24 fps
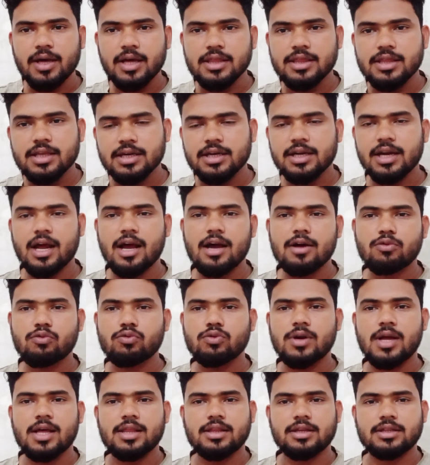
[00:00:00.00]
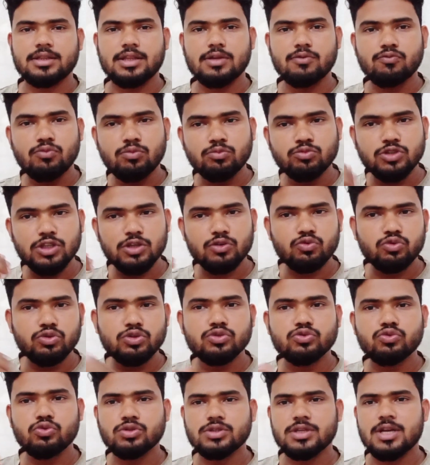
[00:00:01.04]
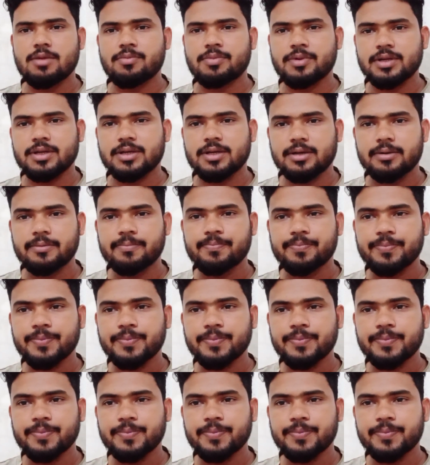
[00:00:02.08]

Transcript: कैसे ग्राहक को ला सकते हैं वो मुझे खुद सोचना पड़ेगा